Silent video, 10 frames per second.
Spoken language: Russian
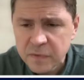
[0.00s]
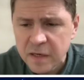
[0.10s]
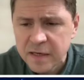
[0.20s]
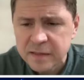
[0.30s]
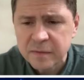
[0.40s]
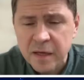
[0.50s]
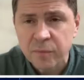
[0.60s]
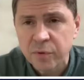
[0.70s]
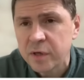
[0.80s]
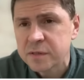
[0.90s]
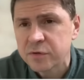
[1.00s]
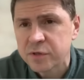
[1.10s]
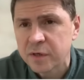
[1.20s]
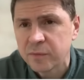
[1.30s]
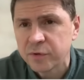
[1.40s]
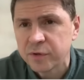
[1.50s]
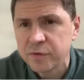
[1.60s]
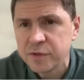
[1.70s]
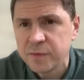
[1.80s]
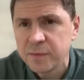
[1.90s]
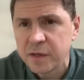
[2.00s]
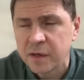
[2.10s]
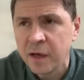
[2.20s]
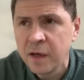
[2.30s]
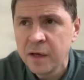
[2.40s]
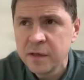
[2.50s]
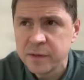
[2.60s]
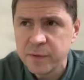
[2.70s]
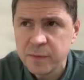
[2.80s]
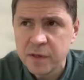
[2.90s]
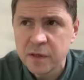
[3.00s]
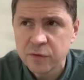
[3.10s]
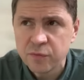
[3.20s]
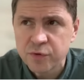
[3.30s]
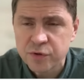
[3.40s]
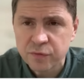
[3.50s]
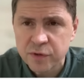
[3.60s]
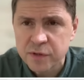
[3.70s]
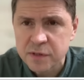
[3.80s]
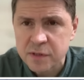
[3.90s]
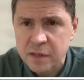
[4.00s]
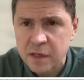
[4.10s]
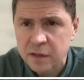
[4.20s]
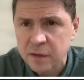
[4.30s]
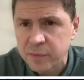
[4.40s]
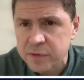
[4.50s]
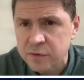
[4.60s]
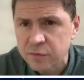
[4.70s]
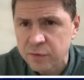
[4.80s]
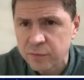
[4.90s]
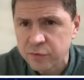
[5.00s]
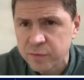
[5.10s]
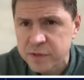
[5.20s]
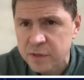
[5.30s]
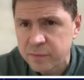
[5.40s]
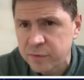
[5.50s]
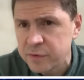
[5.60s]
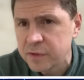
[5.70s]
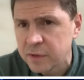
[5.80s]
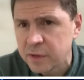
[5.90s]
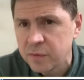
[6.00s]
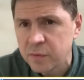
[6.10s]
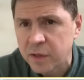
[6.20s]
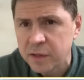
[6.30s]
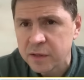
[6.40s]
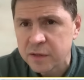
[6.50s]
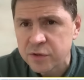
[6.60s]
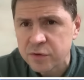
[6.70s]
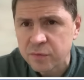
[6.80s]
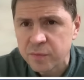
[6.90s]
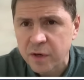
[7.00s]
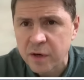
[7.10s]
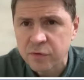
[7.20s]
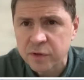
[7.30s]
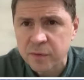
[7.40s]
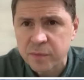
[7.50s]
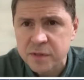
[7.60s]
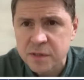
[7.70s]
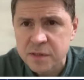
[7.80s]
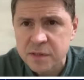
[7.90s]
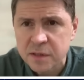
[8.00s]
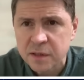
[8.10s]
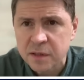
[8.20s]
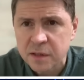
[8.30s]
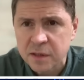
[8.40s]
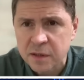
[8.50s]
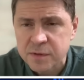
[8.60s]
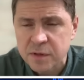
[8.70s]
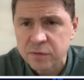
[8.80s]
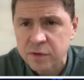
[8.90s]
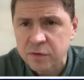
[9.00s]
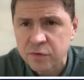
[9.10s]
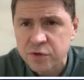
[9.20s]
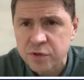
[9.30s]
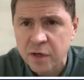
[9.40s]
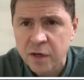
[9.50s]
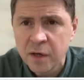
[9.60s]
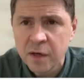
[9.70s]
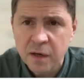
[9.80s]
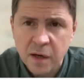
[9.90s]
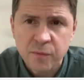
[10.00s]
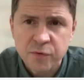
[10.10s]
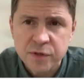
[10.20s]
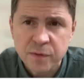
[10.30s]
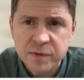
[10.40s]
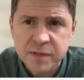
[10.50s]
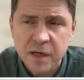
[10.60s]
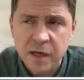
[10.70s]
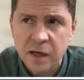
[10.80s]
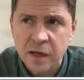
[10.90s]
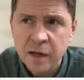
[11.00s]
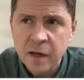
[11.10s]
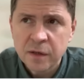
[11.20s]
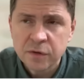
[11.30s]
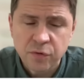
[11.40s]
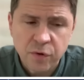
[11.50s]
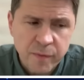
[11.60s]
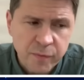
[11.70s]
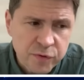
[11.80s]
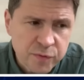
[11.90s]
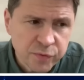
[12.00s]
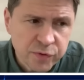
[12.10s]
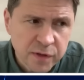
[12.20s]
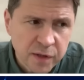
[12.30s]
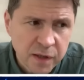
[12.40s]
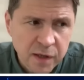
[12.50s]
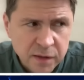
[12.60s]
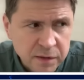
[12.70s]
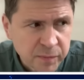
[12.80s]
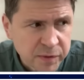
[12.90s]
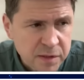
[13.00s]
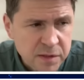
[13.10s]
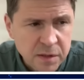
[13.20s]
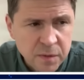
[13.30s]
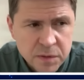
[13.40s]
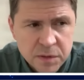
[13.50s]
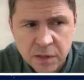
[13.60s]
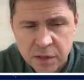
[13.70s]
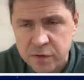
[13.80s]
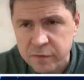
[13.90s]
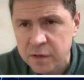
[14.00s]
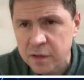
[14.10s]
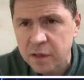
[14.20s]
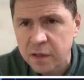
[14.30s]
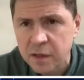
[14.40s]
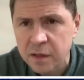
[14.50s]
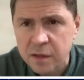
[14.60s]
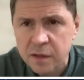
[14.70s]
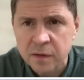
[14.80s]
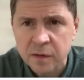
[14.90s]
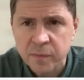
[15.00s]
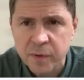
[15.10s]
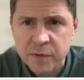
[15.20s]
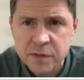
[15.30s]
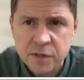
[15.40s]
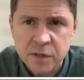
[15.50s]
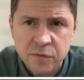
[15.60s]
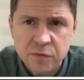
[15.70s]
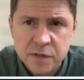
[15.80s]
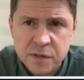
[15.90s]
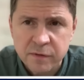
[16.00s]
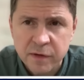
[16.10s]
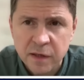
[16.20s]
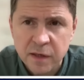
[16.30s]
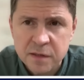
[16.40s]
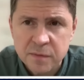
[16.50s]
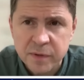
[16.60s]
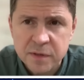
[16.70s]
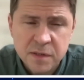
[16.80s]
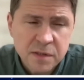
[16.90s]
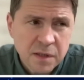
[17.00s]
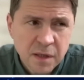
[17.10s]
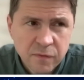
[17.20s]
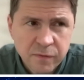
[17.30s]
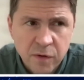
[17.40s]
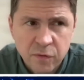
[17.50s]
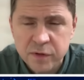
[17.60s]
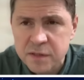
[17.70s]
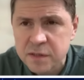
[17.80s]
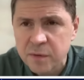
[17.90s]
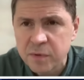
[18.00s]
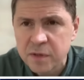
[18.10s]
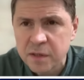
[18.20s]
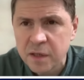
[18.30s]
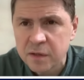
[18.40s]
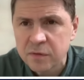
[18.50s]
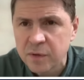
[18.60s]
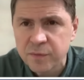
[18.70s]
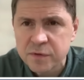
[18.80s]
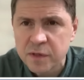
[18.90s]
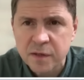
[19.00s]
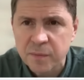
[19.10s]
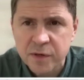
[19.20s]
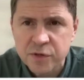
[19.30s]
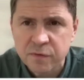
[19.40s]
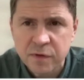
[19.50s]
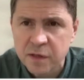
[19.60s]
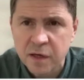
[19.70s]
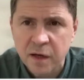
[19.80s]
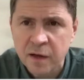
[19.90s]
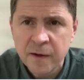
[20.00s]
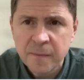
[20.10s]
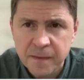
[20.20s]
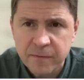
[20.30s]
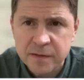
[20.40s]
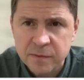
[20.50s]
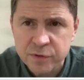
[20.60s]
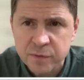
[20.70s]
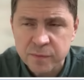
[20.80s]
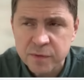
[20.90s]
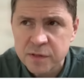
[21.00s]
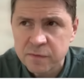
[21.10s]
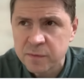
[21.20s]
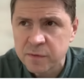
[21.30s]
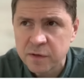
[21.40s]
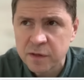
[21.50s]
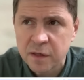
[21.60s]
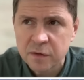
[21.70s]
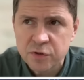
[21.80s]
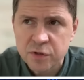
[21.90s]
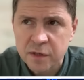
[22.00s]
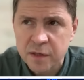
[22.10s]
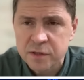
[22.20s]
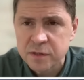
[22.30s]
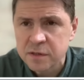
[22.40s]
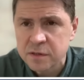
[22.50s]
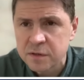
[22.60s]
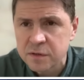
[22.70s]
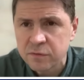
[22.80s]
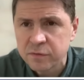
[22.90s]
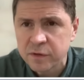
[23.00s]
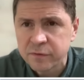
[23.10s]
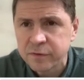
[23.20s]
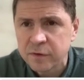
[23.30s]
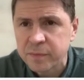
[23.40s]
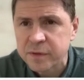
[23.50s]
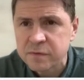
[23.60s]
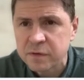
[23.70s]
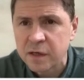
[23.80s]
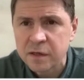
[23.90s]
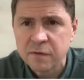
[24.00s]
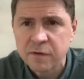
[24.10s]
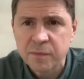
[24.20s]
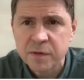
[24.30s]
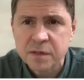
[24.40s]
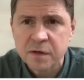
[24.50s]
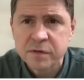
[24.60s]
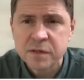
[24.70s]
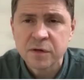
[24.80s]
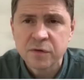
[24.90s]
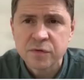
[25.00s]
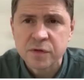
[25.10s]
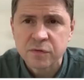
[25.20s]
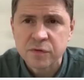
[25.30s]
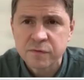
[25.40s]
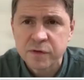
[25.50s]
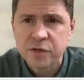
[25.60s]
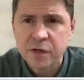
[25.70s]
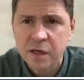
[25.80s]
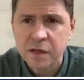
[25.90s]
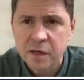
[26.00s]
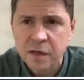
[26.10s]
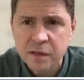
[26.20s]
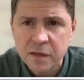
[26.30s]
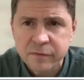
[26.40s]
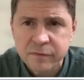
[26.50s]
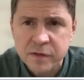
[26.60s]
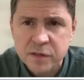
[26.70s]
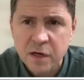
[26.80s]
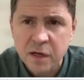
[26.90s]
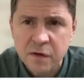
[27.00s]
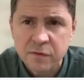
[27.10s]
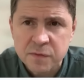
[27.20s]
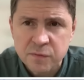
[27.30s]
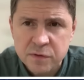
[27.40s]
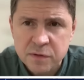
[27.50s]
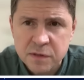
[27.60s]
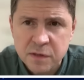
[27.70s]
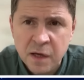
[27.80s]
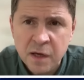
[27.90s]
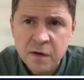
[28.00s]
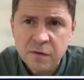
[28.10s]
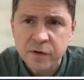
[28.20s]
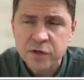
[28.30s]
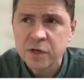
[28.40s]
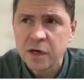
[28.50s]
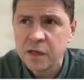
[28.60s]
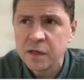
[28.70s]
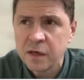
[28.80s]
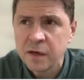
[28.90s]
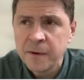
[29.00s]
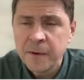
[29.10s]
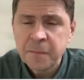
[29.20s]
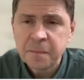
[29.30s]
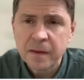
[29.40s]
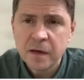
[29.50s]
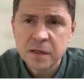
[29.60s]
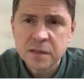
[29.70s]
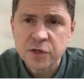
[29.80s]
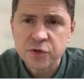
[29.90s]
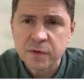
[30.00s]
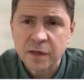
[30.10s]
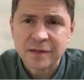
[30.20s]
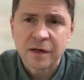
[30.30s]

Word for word: это, да, более сложная работа, но тем не менее. Тем не менее, я думаю, что вот эти стандартные процедуры будут быстро пройдены, и Украина начнет переговорные процессы абсолютно точно, как можно быстрее. Другой вопрос, будет ли как-то пытаться тормозить та же Венгрия э, при поддержке той же Словакии эти процессы? В какой-то степени да, но, на мой взгляд, опять же, Венгрия, давайте будем объективными, Венгрия точно так же заинтересована в процветании Европейского Союза, то есть в расширении рынков, в расширении возможностей, в расширении Э, скажем так,